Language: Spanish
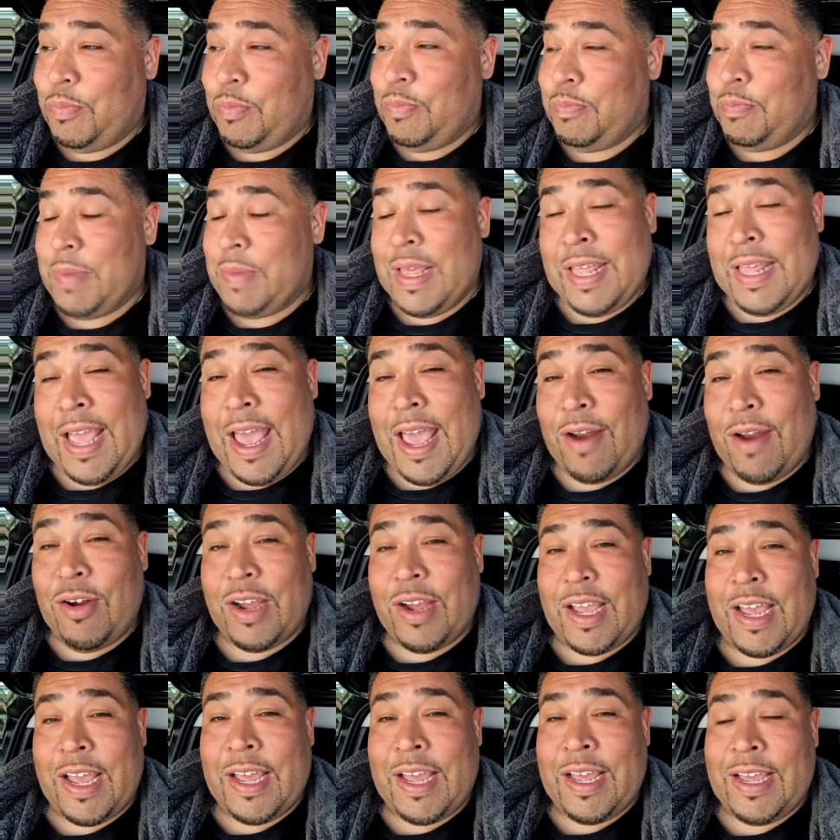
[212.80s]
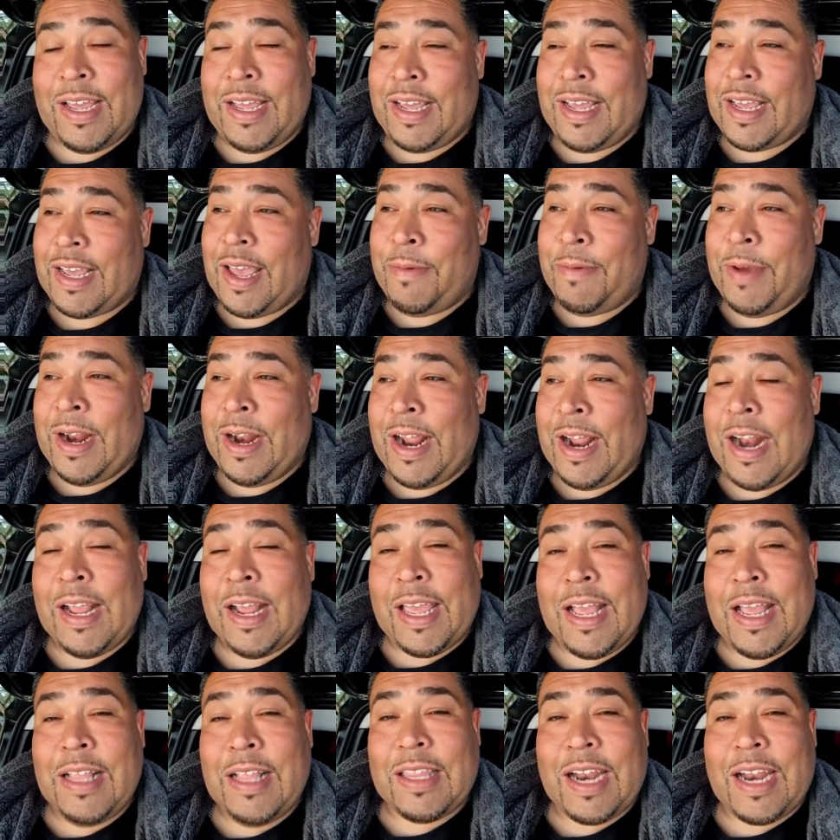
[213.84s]
me dijeron que, que Burger
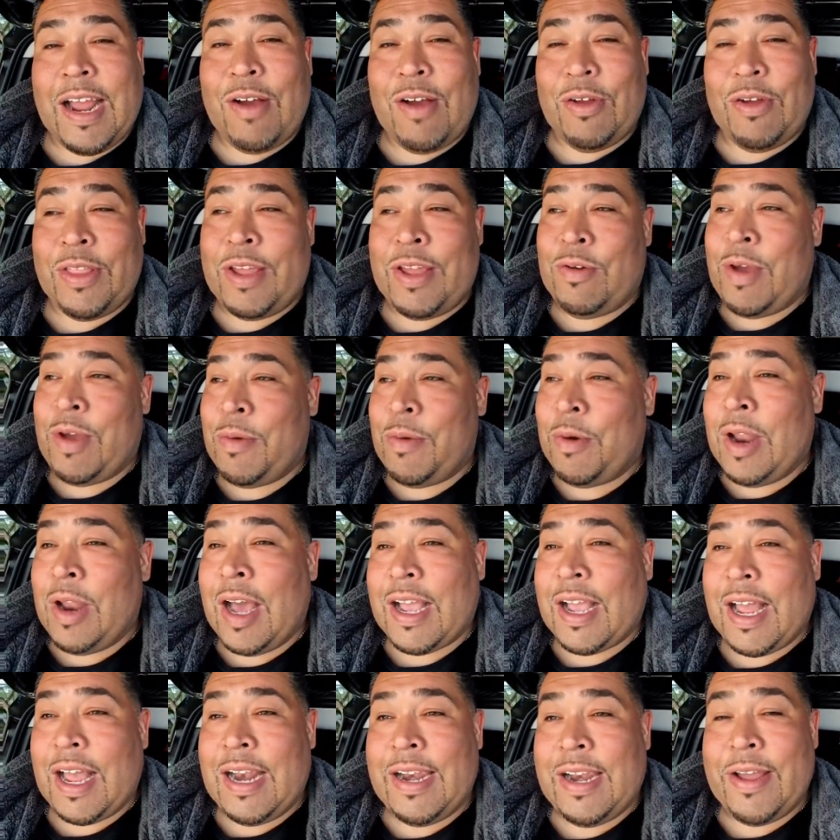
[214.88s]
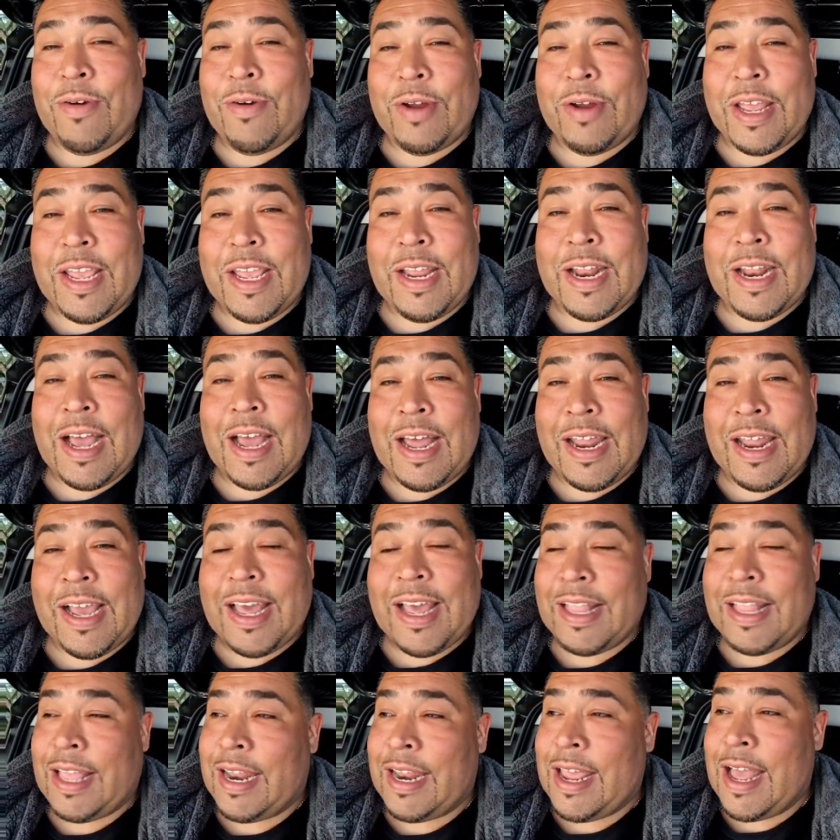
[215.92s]
King trajo de nuevo las carnes originales
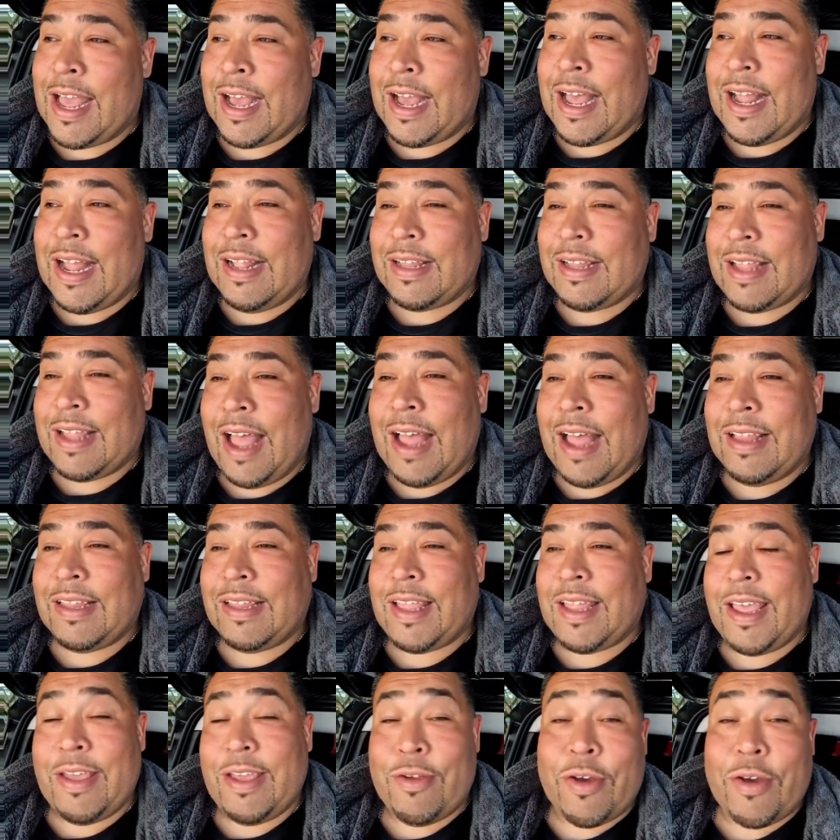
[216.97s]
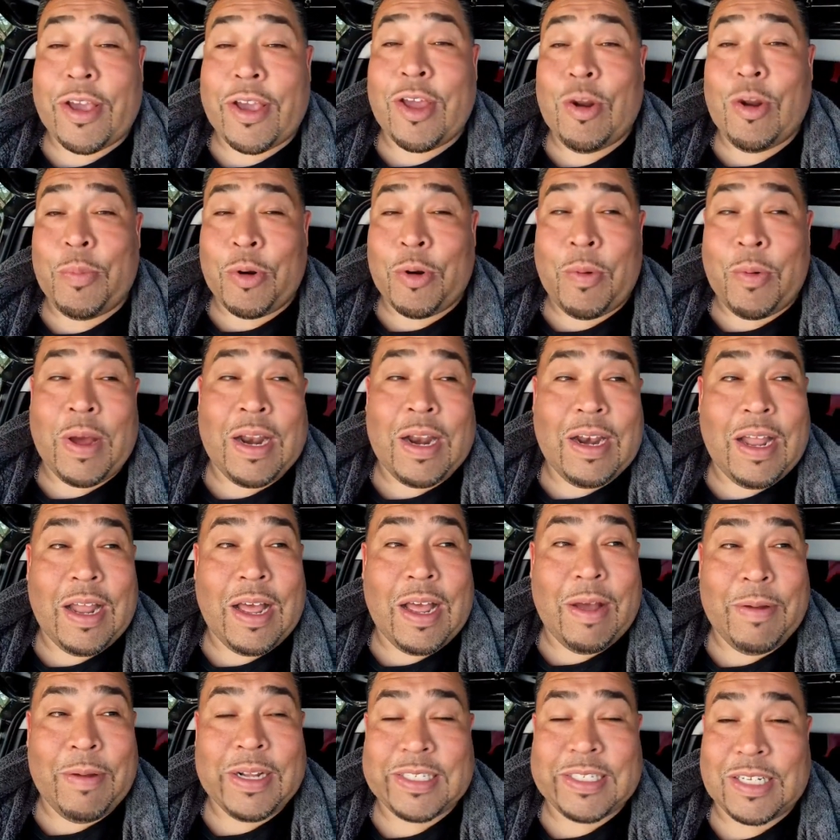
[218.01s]
que tenían antes y yo quiero probarlas
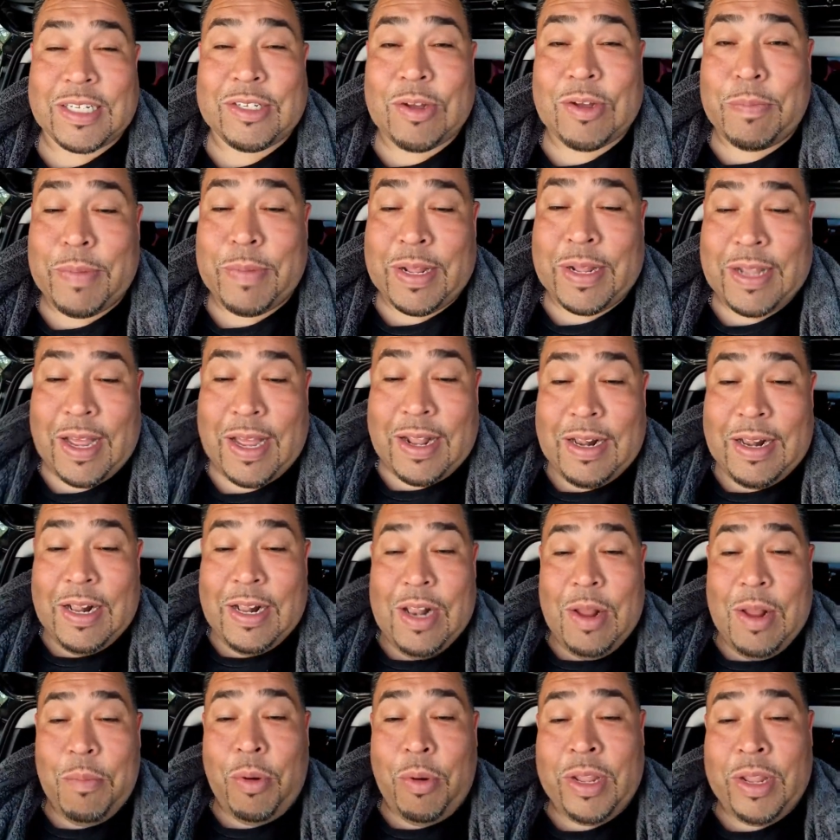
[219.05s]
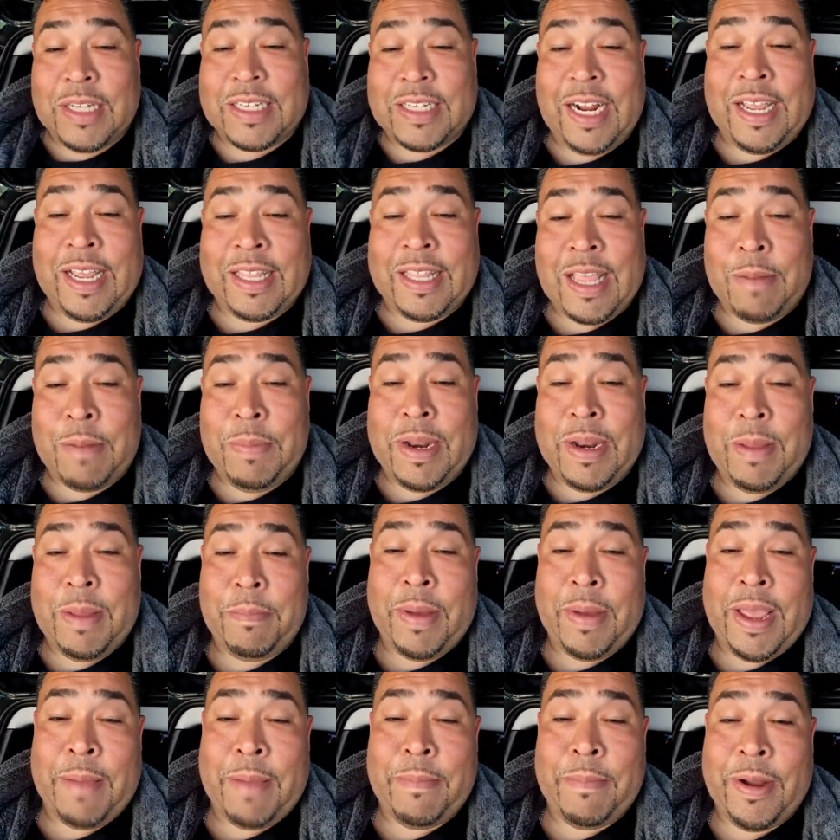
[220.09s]
a ver si son verdad. Puede ser que terminen
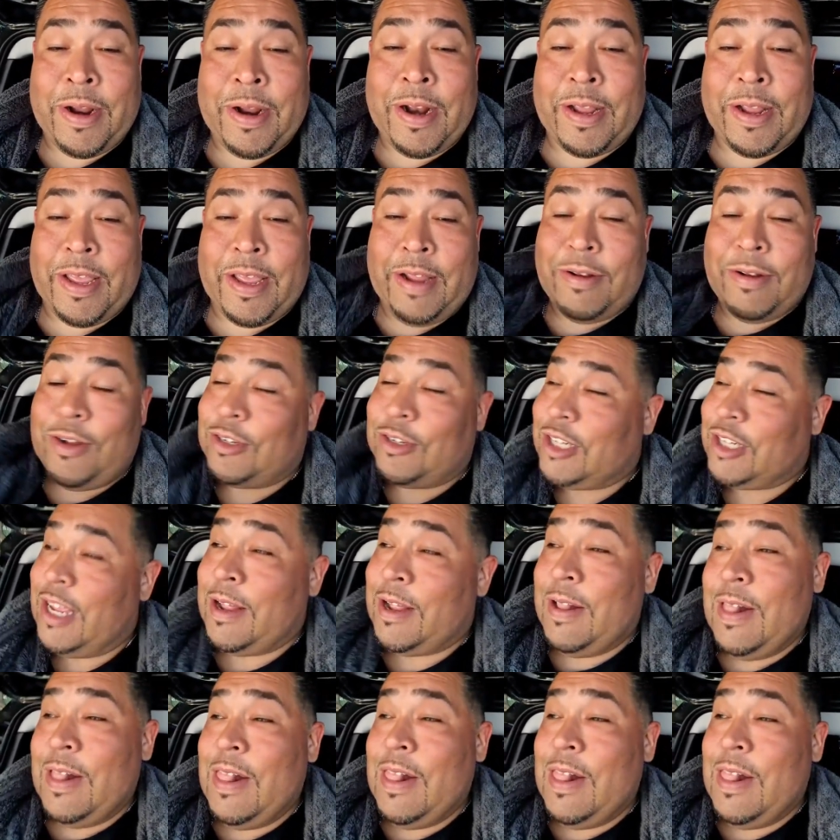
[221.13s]
en, Burger King, no sé.